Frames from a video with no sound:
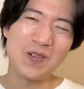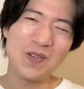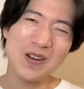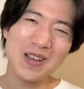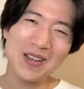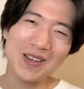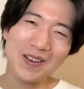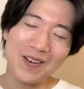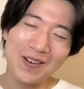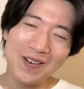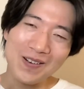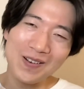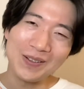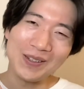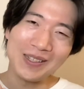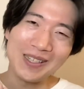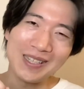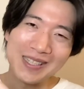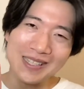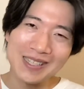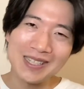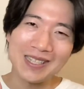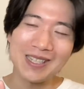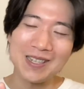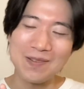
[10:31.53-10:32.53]
オリコン
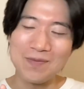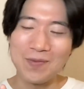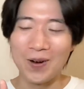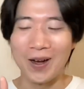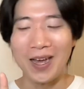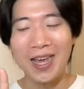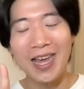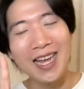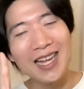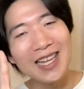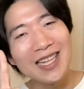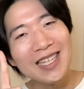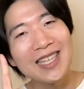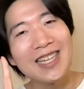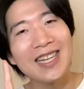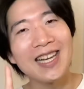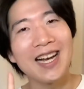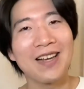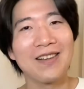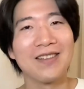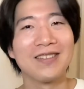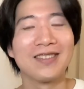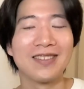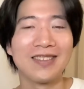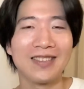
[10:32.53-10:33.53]
1位も演技
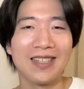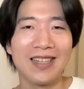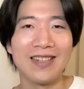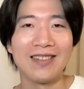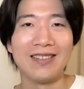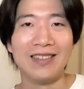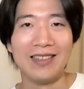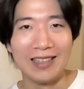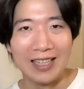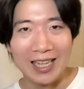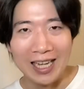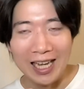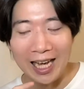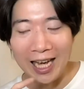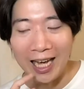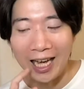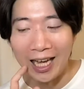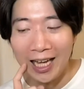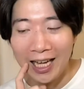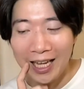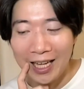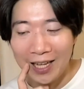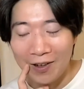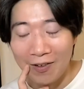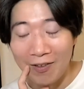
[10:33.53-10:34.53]
が良すぎるので、